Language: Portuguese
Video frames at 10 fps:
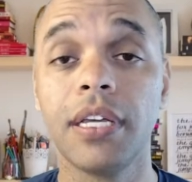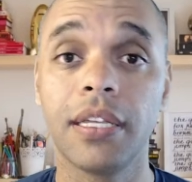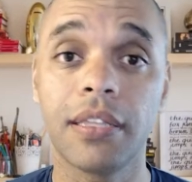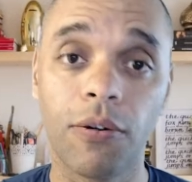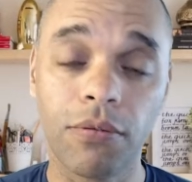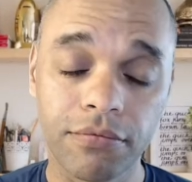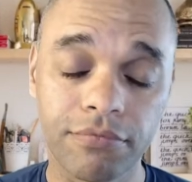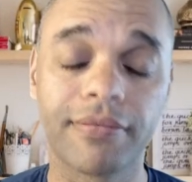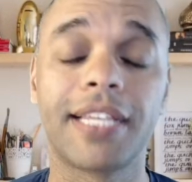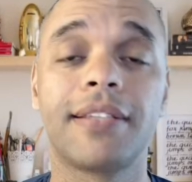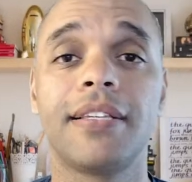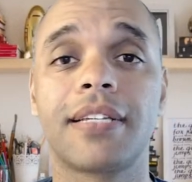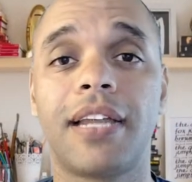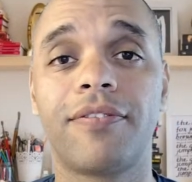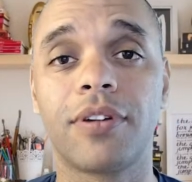então se
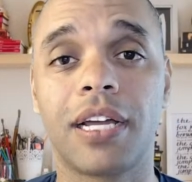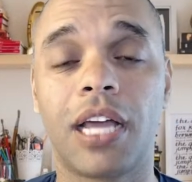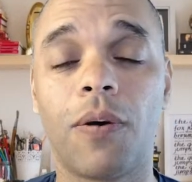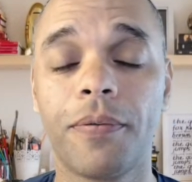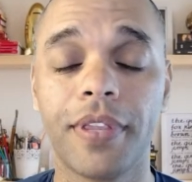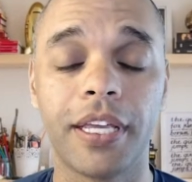inscreve no canal,